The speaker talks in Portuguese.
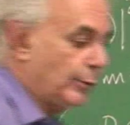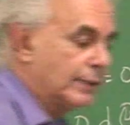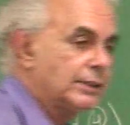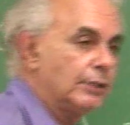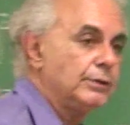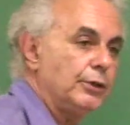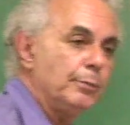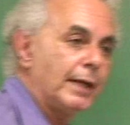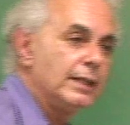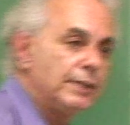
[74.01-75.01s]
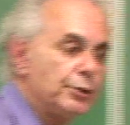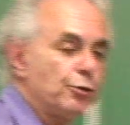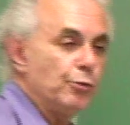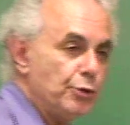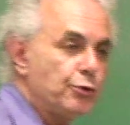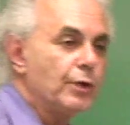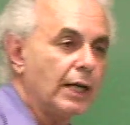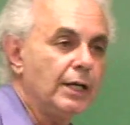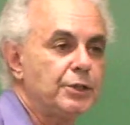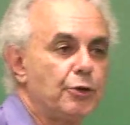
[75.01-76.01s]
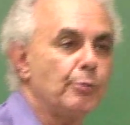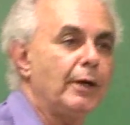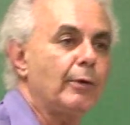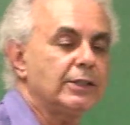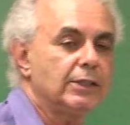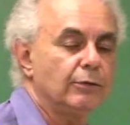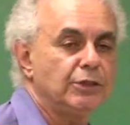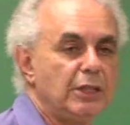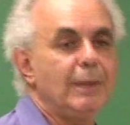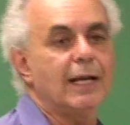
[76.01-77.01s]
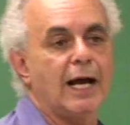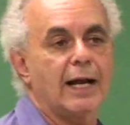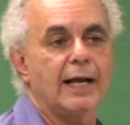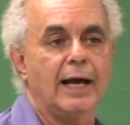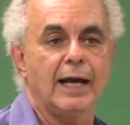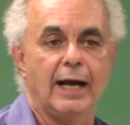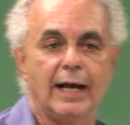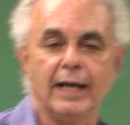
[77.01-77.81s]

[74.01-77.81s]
equação tem um parentesco muito grande com uma equação similar a, a,